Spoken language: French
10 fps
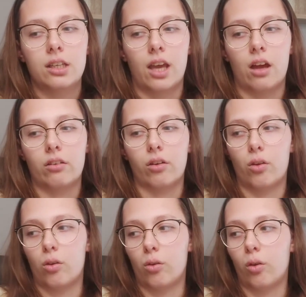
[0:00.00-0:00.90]
car
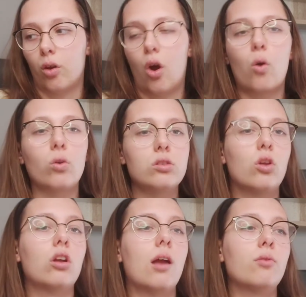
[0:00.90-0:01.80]
euh, en
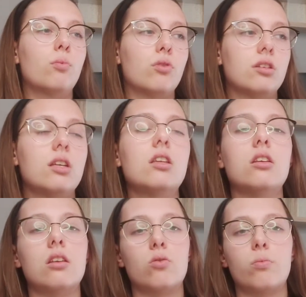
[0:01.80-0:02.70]
continuant quand même de poster des
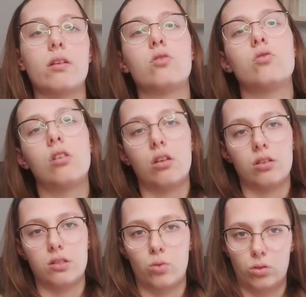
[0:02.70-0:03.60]
sessions peinture euh,
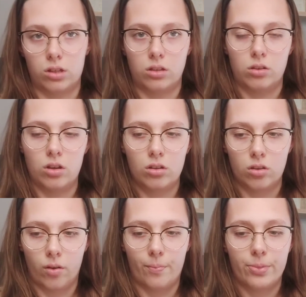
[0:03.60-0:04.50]
sur TikTok,
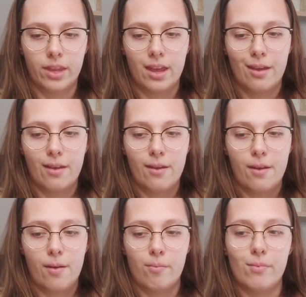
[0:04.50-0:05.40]
euh,
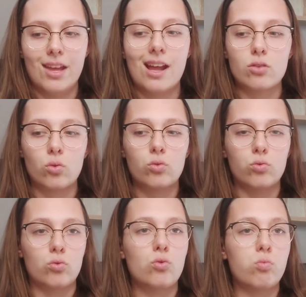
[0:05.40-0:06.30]
mais elles seront
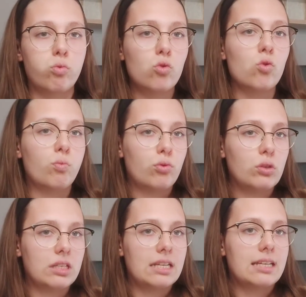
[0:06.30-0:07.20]
du coup beaucoup
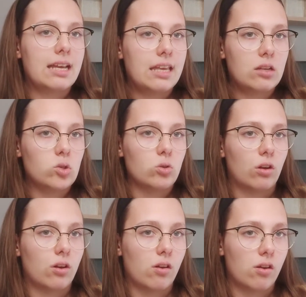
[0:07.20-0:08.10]
plus détaillées
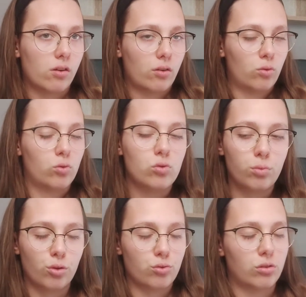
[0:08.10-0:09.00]
sur YouTube
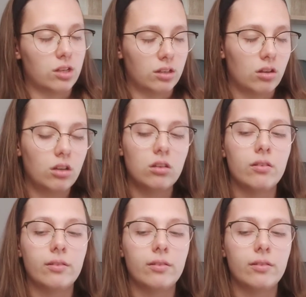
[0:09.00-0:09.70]
que sur TikTok,